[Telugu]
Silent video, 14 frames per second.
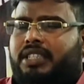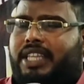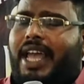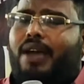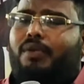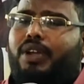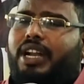
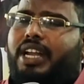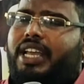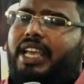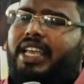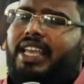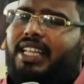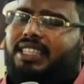దేవునిని
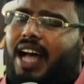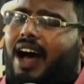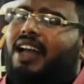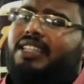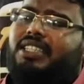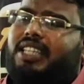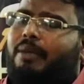
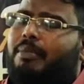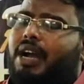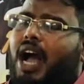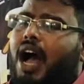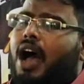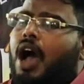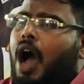
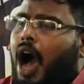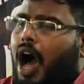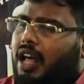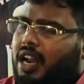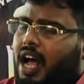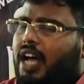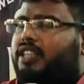యథార్థముగా
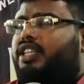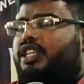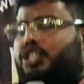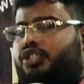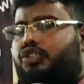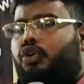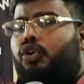
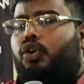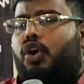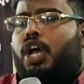ఆరాధిస్తూ